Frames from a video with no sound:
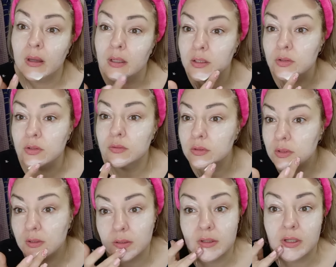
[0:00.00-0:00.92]
И
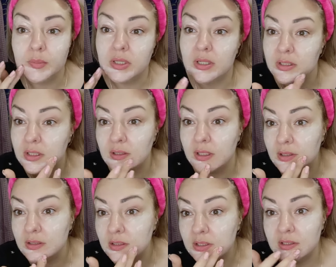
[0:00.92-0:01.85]
чувствуется ее такая питательная
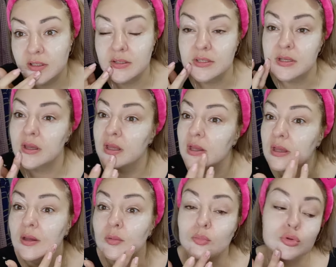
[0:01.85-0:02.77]
консистенция.
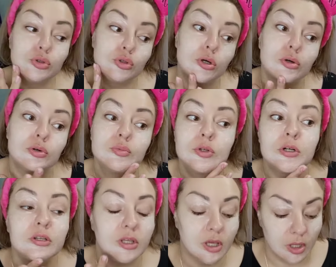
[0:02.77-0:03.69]
Будь здоров,
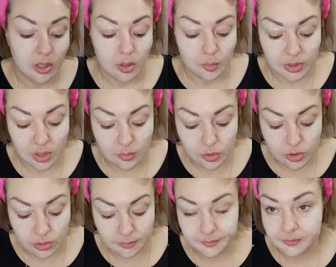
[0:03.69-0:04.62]
Моники. Потому
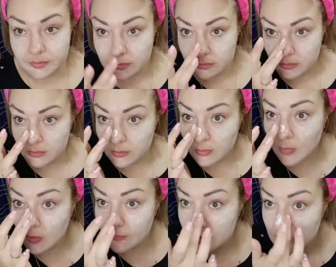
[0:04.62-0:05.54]
что
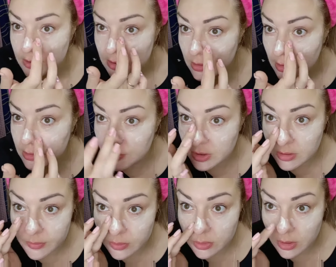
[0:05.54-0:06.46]
возрастная
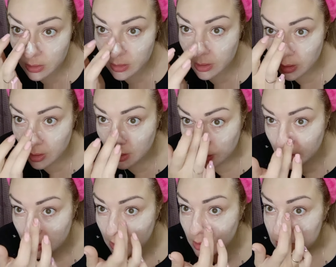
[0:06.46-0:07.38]
косметика все-таки,
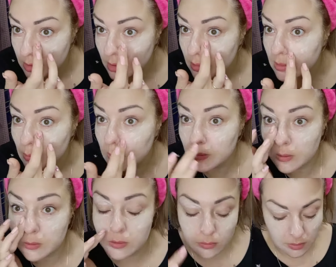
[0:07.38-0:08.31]
она должна
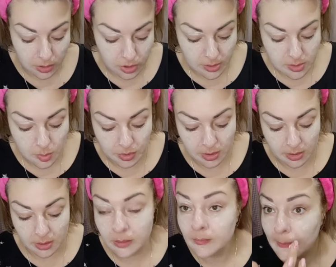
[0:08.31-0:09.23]
хорошо увлажнять и
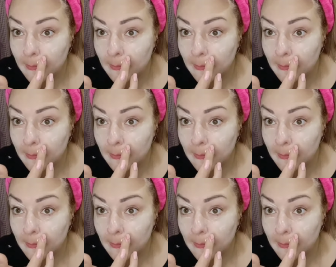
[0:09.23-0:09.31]
питать, да?